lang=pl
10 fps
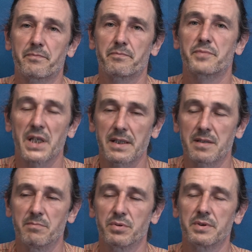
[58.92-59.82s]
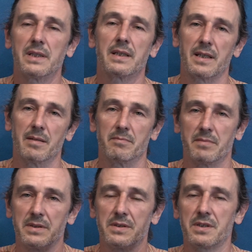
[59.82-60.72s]
przed tym budynkiem,
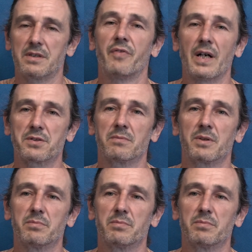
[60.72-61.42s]
będziecie twarzą do